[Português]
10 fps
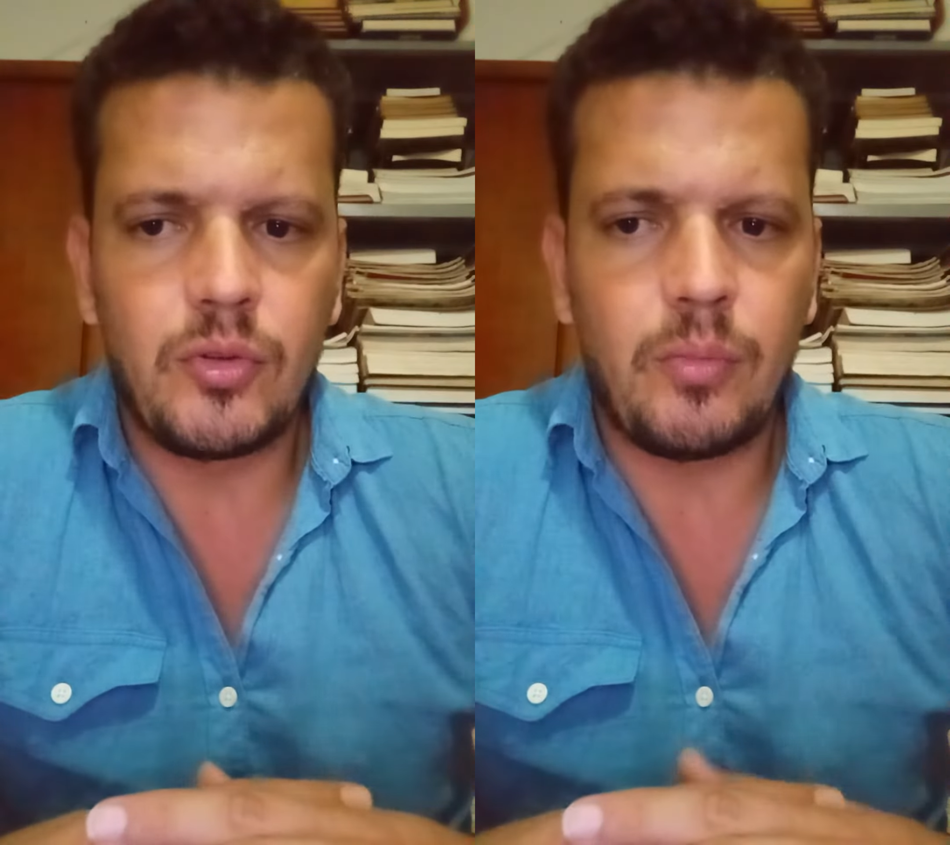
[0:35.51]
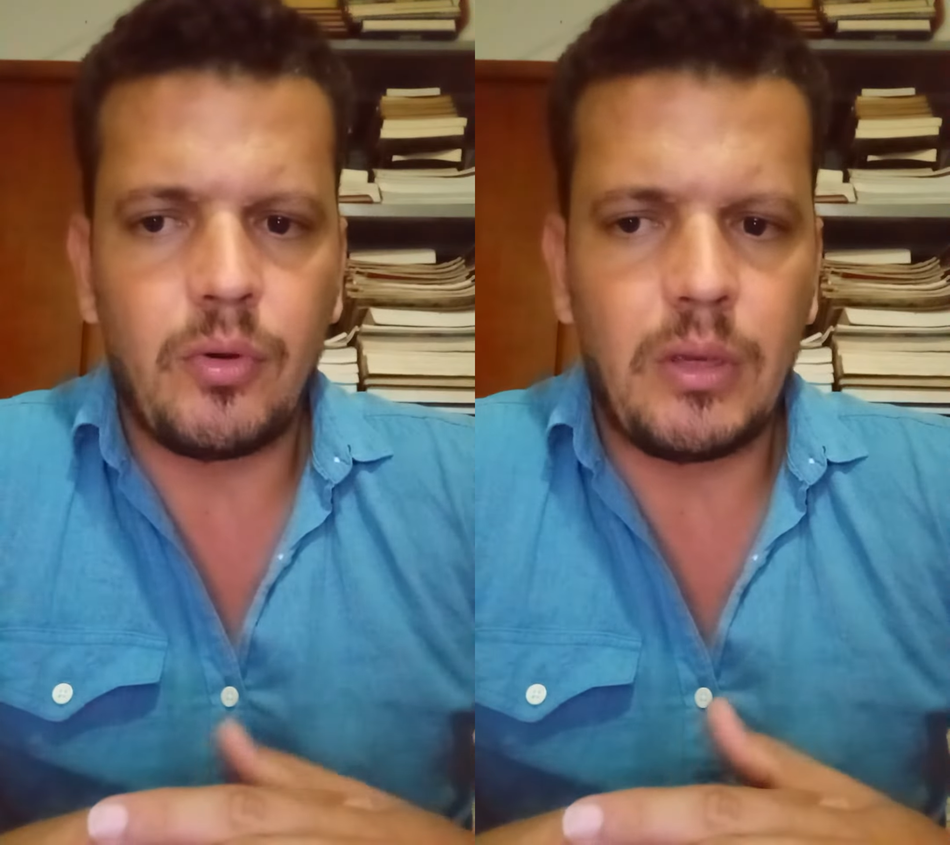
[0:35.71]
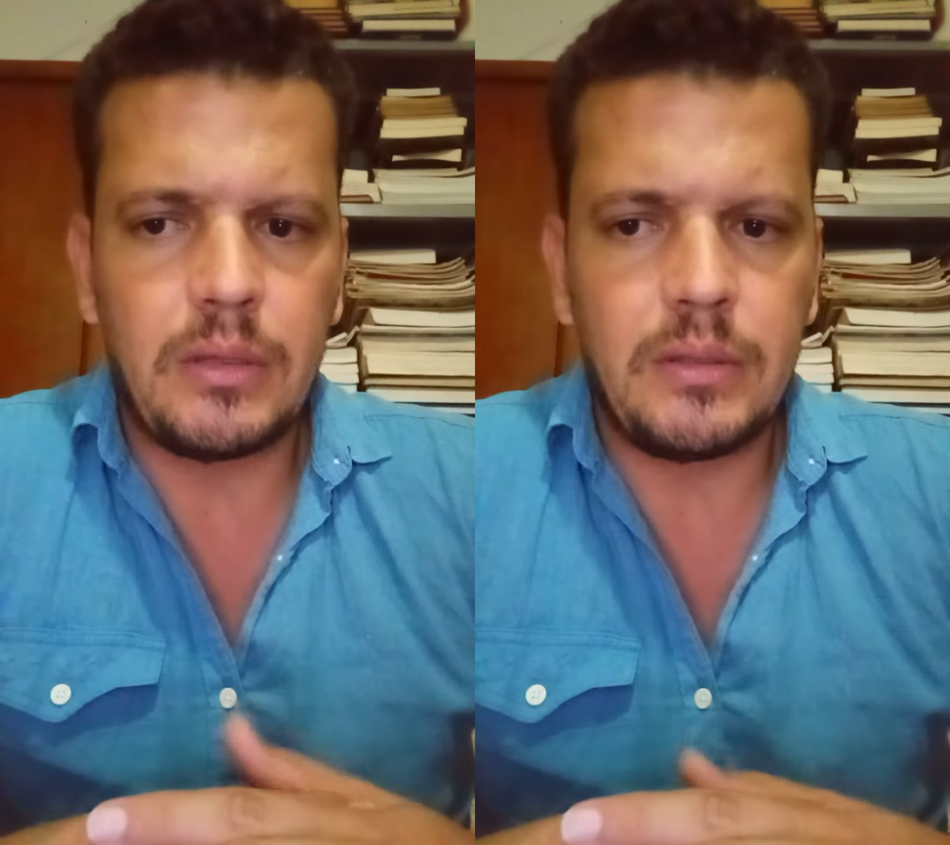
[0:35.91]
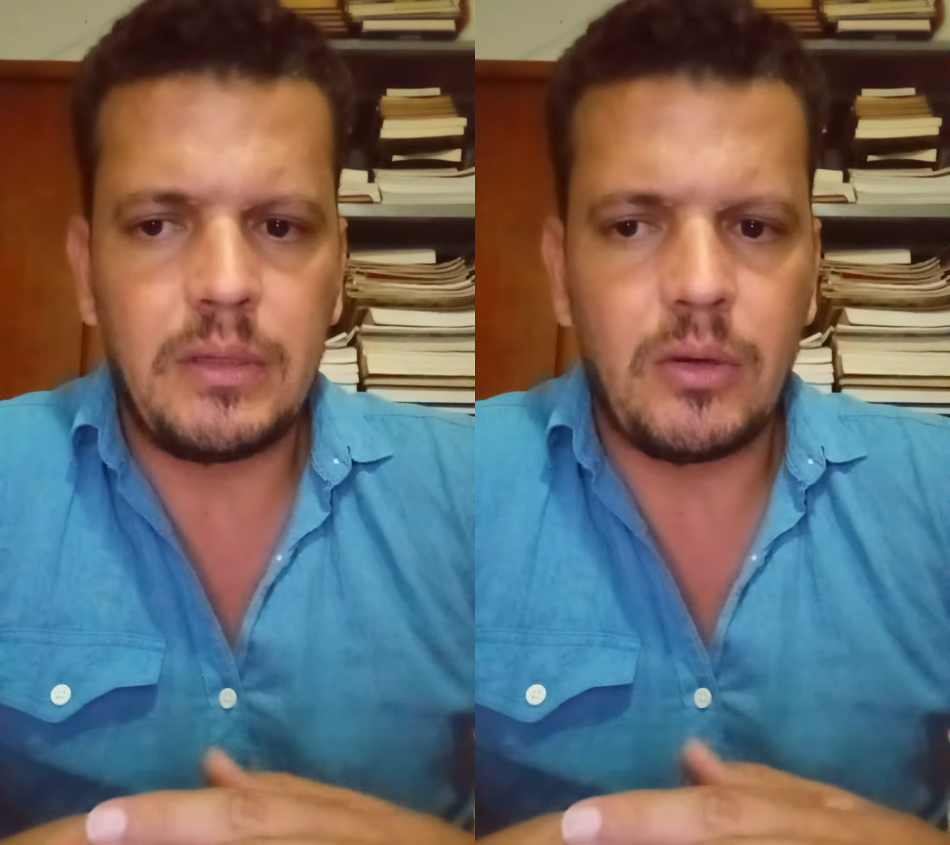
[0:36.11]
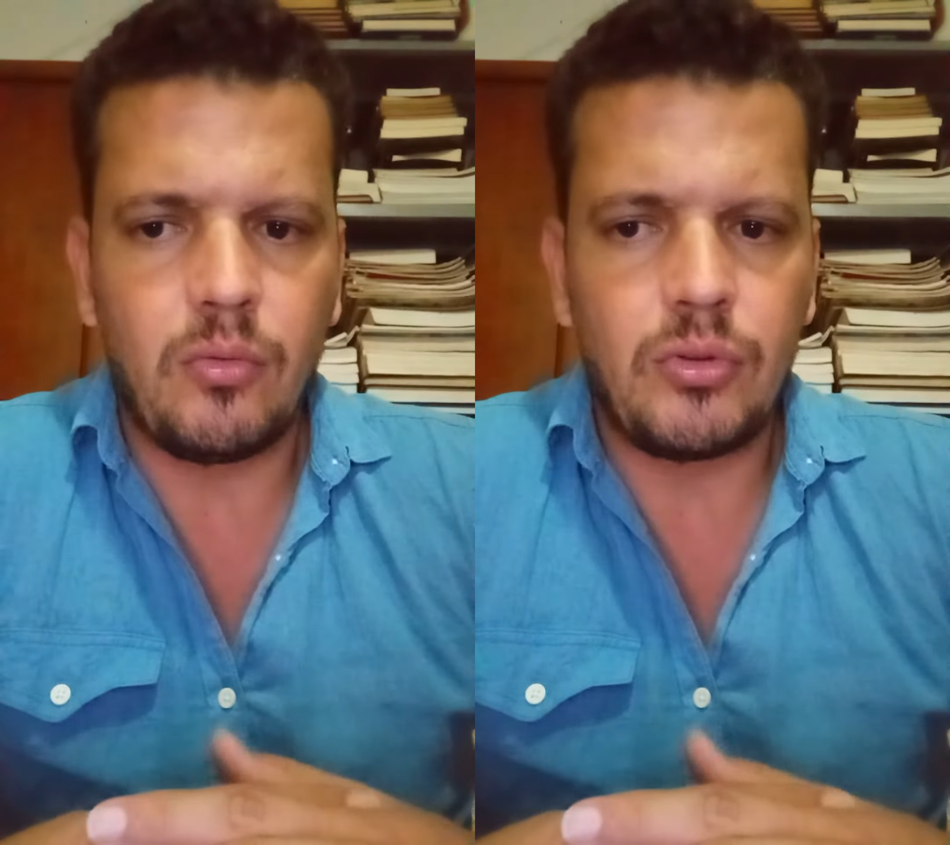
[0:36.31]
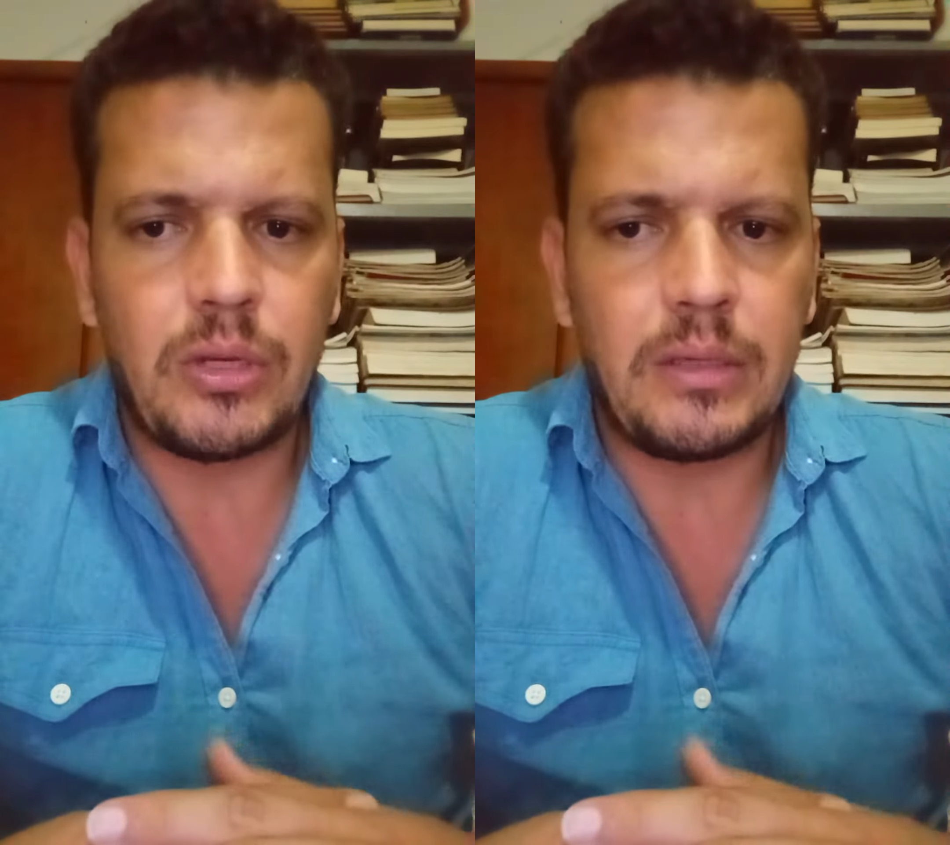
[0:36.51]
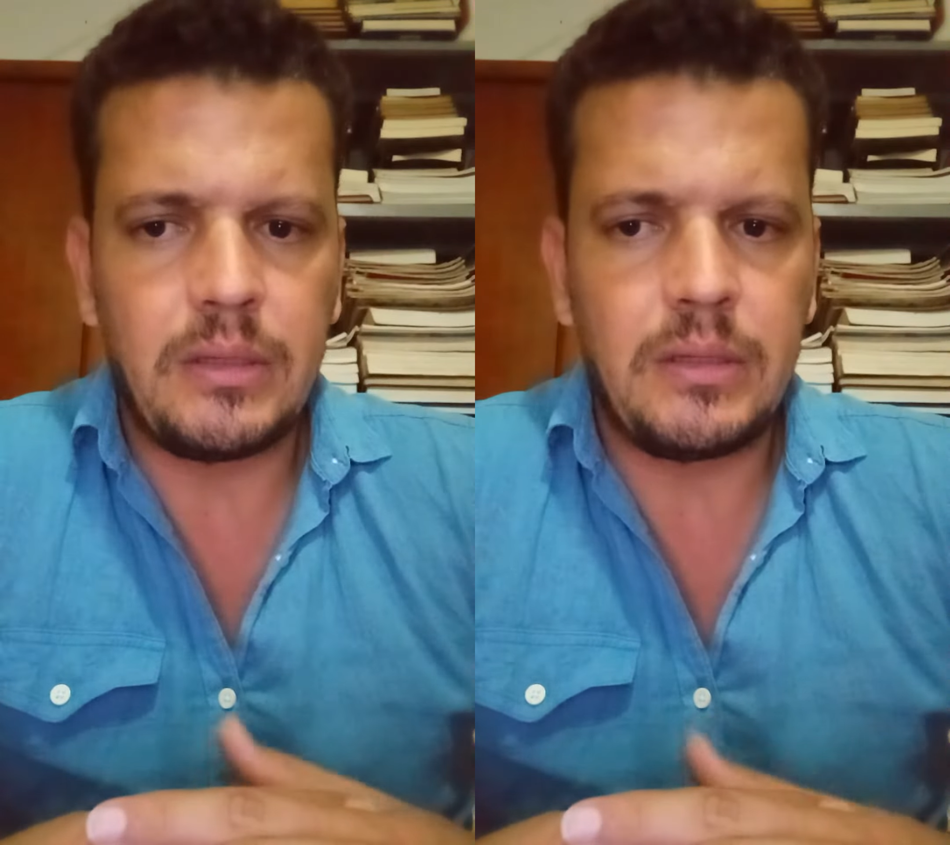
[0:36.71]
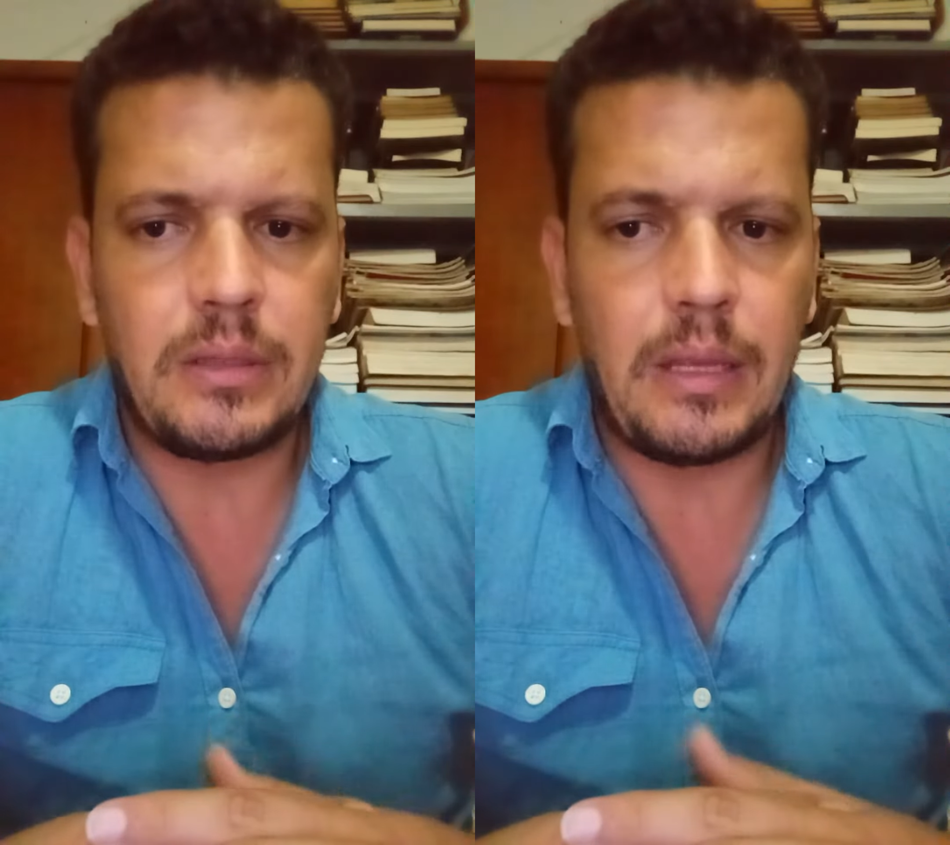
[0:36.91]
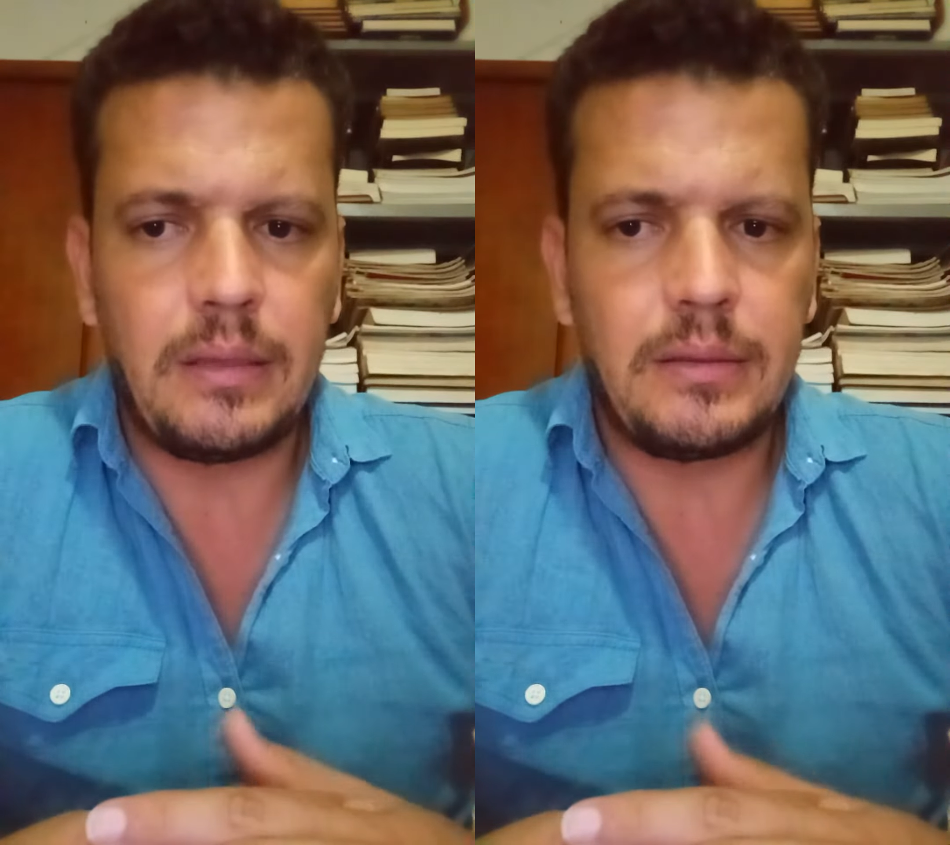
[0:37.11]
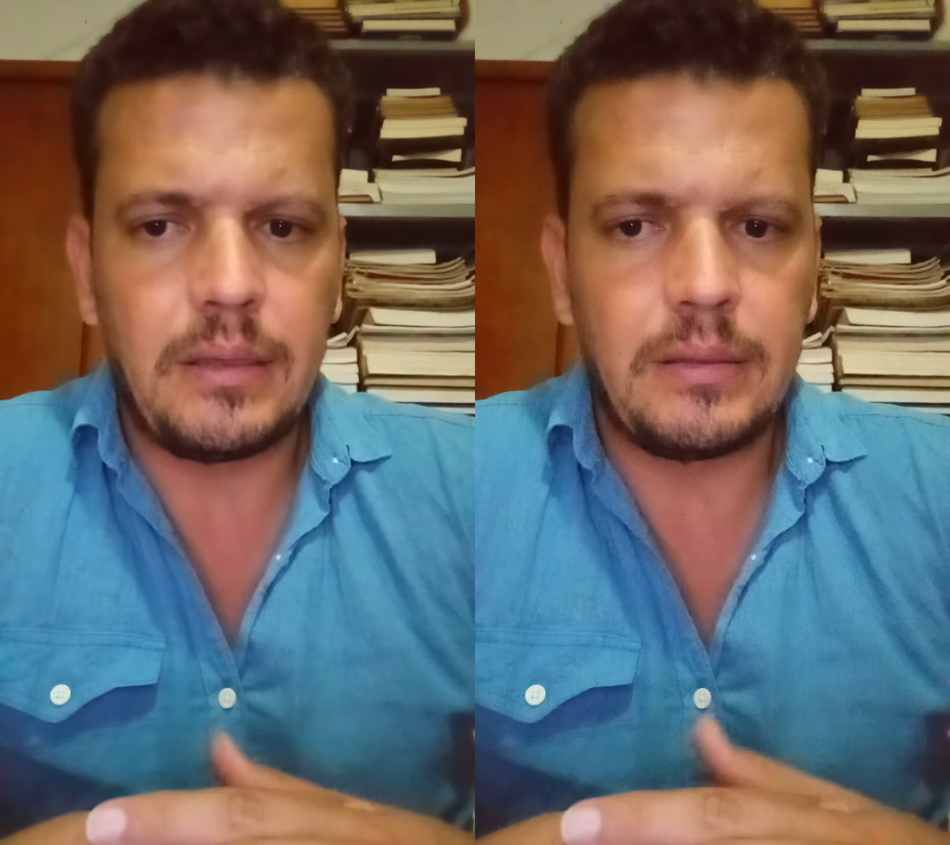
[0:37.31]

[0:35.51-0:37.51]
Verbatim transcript: a burguesia, cuja resistência